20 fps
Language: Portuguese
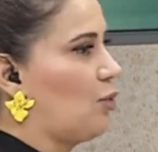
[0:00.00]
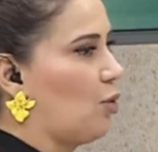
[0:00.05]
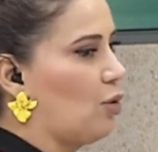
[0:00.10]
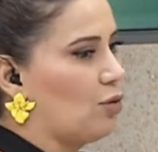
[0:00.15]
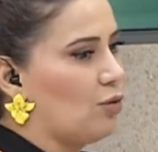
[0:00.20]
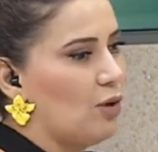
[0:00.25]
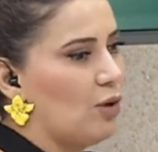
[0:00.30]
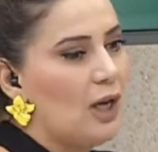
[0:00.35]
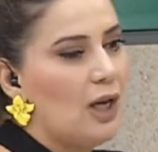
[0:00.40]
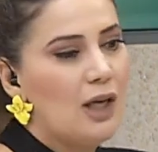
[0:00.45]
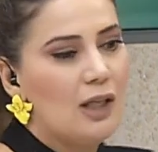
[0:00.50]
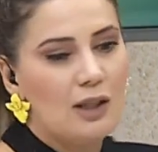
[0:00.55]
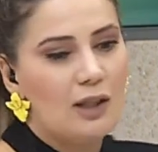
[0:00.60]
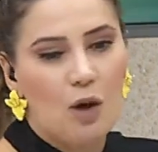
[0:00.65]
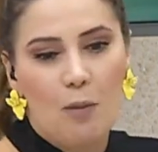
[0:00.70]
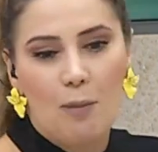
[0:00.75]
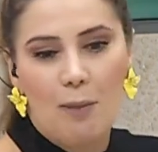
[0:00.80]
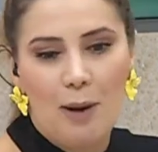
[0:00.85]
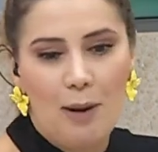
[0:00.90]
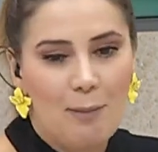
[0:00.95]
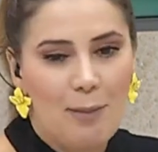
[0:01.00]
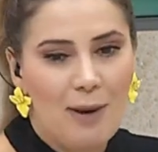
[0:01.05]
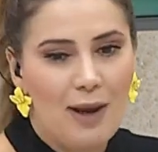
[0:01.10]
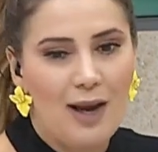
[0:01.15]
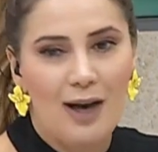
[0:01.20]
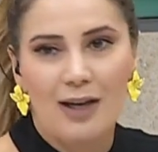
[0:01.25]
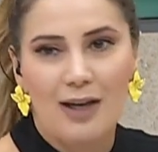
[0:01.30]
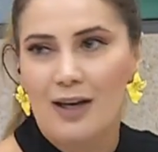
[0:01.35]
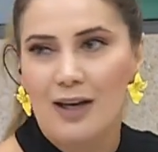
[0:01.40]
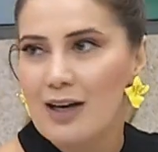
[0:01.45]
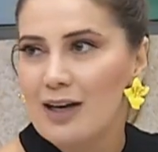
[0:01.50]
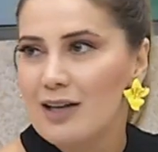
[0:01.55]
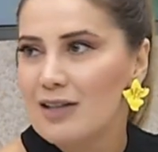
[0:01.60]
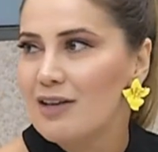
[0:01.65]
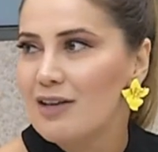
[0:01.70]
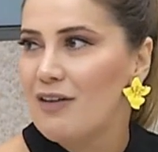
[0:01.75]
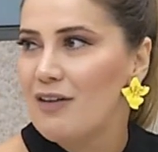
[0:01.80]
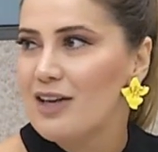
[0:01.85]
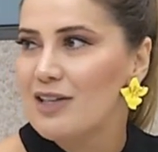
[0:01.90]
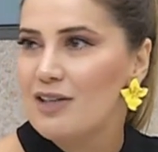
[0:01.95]
todo. Então, o bebê, a
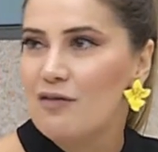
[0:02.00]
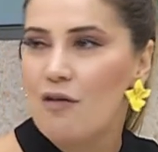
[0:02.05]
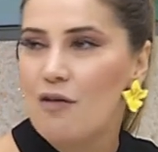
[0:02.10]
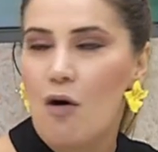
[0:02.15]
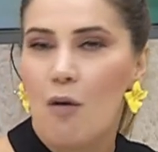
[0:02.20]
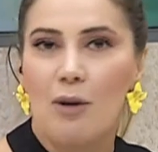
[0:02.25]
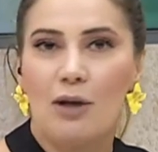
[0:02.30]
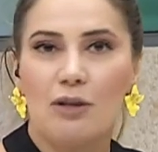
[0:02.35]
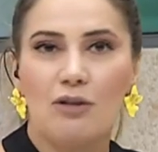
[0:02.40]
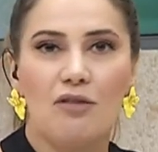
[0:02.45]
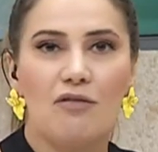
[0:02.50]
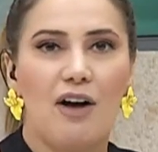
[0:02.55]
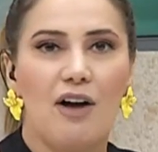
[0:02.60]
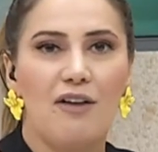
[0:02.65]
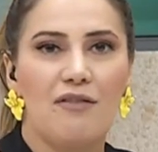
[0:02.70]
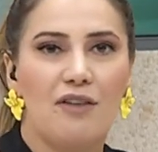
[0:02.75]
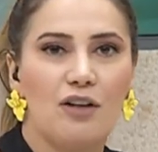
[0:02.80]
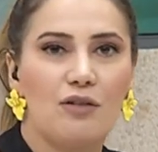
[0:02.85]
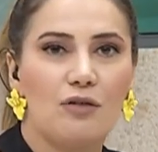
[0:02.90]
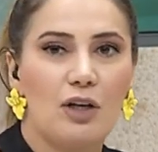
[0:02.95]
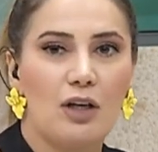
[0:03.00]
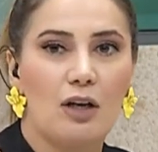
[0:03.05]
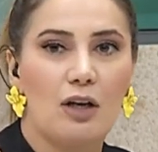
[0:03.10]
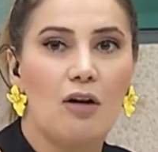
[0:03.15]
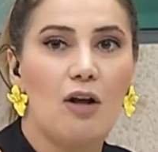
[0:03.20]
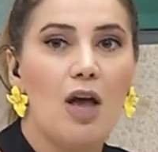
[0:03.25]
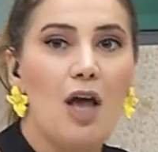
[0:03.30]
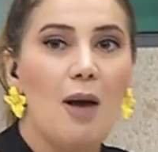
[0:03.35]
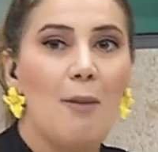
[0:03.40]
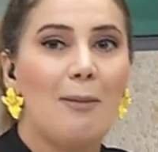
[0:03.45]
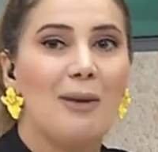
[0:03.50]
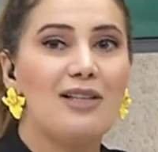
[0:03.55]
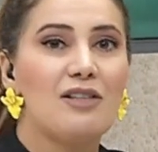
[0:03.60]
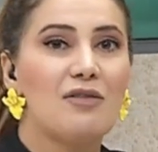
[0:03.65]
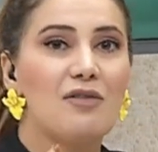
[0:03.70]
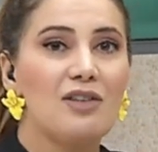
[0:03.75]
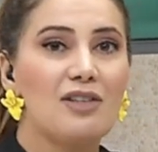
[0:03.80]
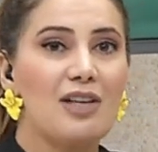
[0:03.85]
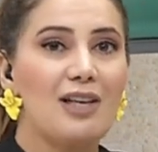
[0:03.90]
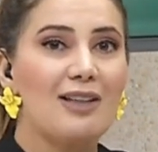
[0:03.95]
criança vai se formando e vai vendo aquilo. Mas
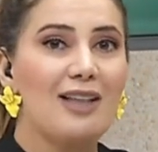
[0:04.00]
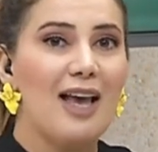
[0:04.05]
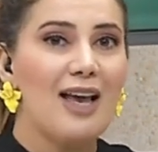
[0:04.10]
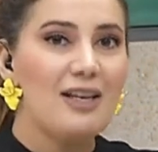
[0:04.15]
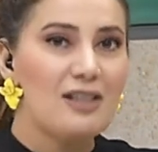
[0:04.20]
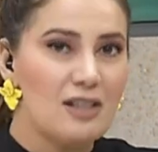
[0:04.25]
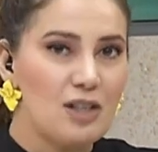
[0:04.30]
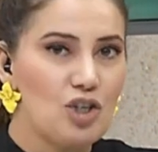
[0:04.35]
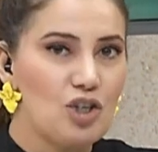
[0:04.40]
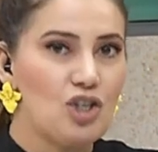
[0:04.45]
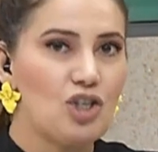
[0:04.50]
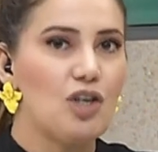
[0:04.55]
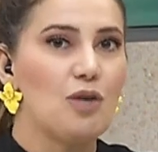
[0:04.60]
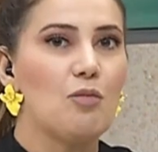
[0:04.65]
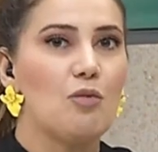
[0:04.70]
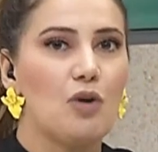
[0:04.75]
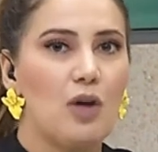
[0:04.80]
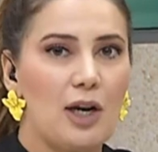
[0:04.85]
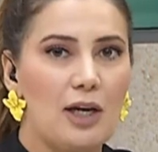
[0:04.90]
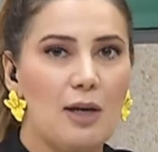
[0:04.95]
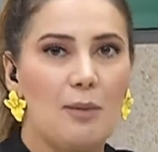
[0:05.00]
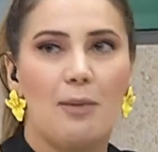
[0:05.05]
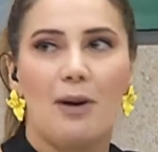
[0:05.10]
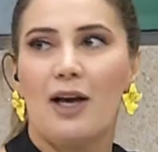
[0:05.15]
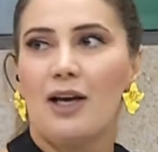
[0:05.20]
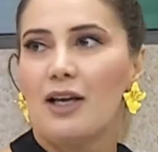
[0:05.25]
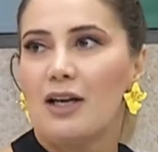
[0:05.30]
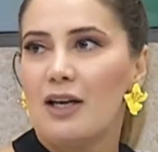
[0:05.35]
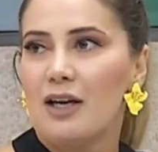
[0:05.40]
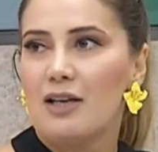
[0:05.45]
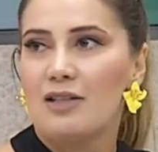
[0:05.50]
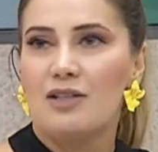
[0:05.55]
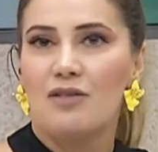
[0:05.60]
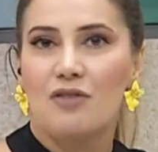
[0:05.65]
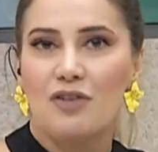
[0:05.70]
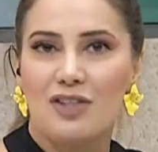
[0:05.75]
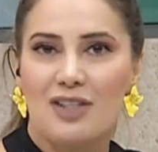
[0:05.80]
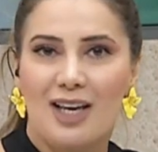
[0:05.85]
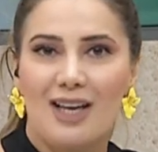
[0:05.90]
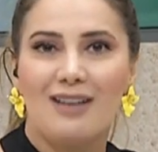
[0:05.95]
se você der esse estímulo ali para a criança, e
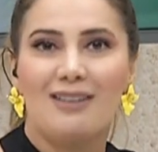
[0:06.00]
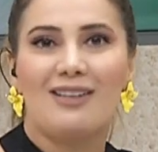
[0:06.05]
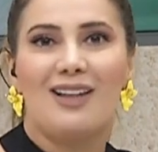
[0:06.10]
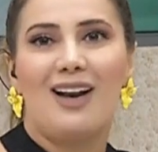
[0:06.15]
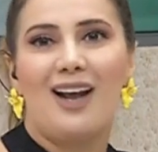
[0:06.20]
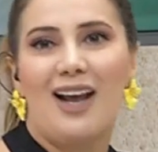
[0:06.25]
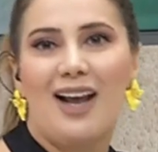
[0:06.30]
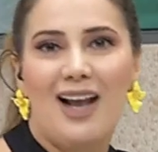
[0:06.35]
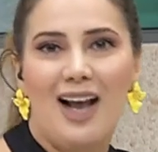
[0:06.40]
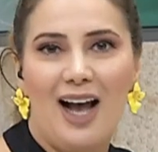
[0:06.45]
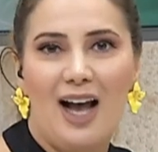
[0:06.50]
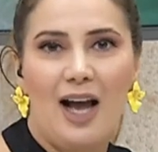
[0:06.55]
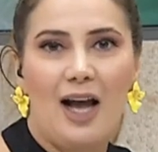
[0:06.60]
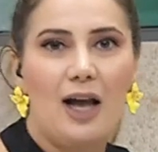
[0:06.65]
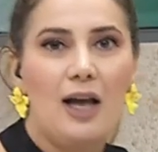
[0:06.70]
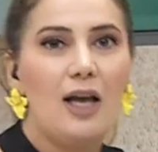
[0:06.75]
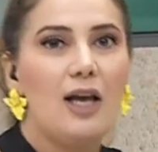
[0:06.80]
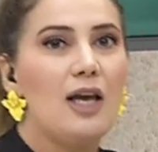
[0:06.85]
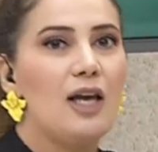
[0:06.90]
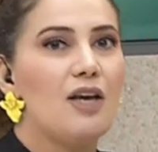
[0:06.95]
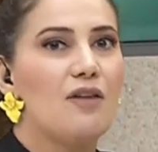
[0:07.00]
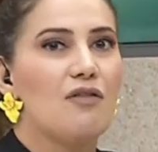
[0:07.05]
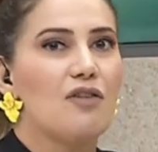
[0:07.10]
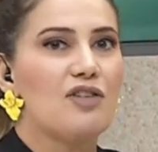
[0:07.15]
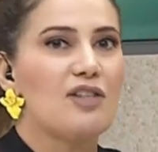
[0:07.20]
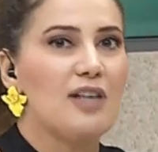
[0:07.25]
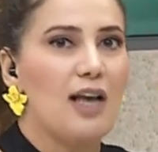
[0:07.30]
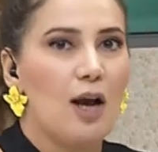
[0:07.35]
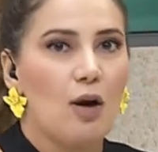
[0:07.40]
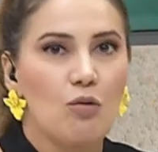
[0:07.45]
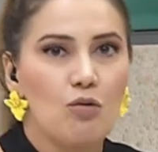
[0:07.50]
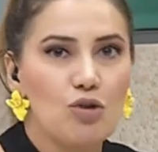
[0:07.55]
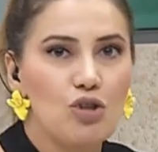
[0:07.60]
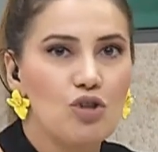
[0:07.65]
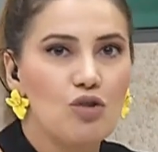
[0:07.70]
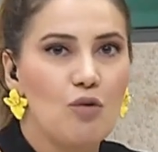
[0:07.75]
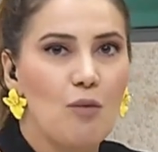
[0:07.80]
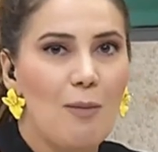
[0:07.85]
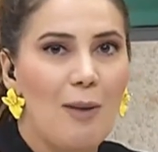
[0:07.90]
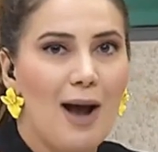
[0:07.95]
você entregar e você
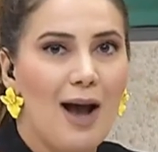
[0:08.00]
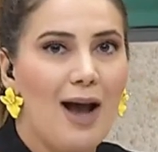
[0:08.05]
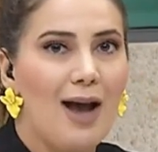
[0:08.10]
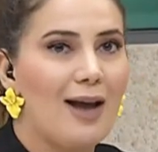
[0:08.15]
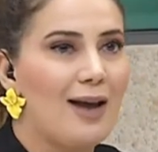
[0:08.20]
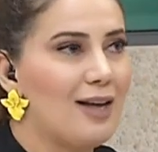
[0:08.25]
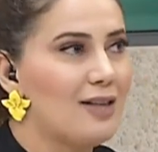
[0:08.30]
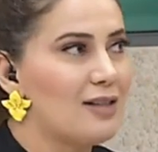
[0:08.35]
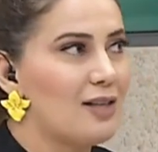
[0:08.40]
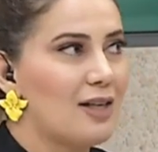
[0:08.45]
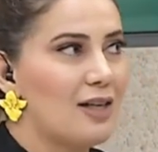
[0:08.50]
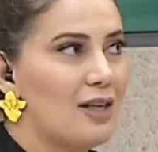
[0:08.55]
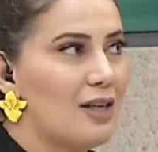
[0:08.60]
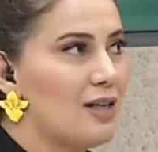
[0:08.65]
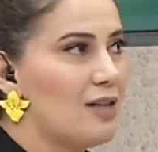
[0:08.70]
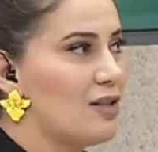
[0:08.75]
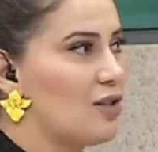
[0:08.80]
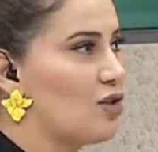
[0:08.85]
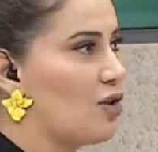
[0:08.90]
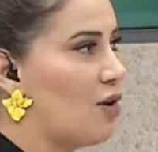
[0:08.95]
acostumar, essa criança